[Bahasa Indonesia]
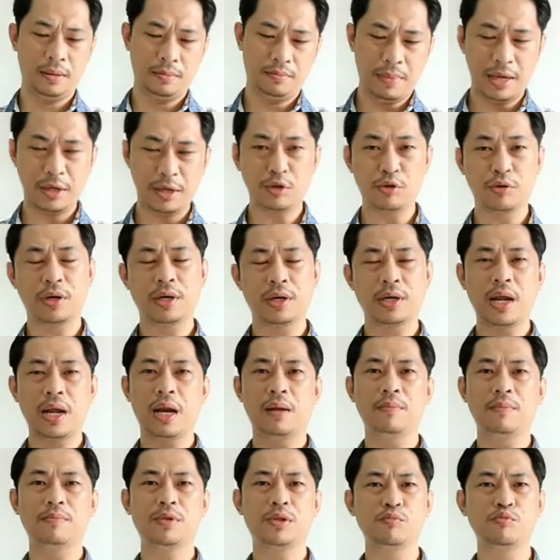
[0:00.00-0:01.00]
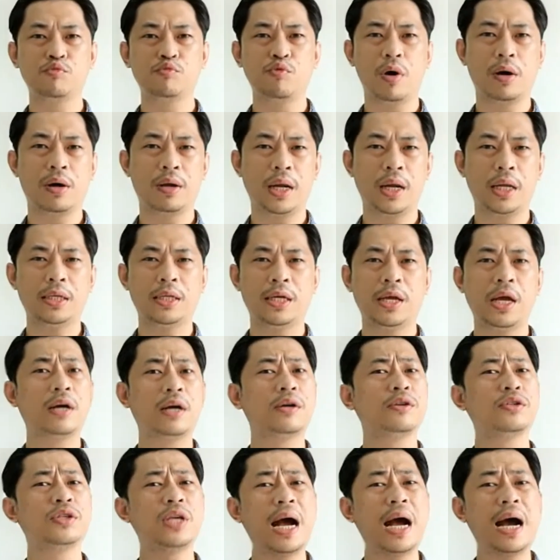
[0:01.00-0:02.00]
masuk ke dalam sebuah gereja
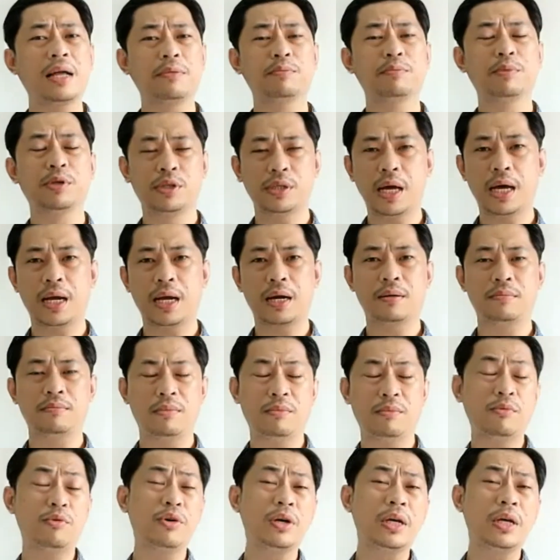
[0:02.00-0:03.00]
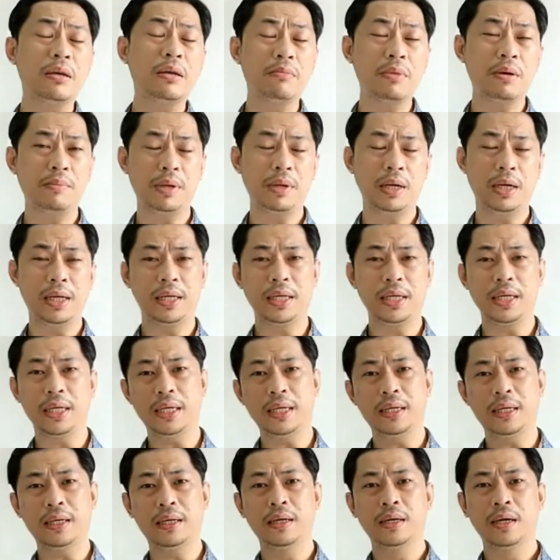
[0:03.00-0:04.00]
yang sangat besar, mungkin
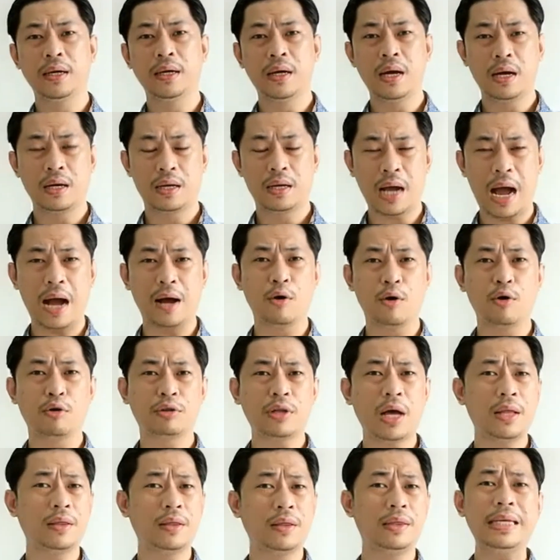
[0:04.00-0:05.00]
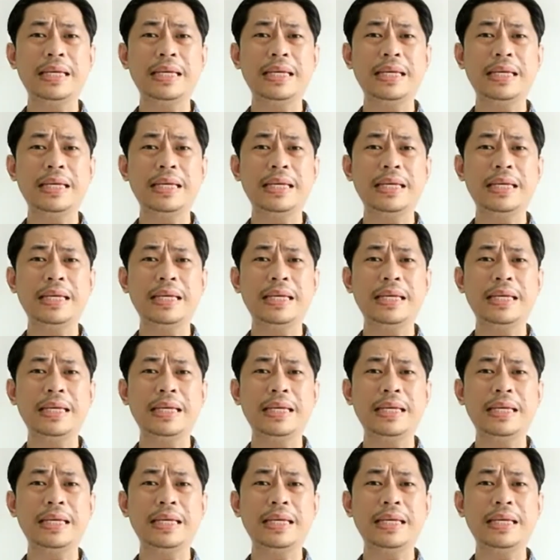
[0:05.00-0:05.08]
memiliki keanggotaan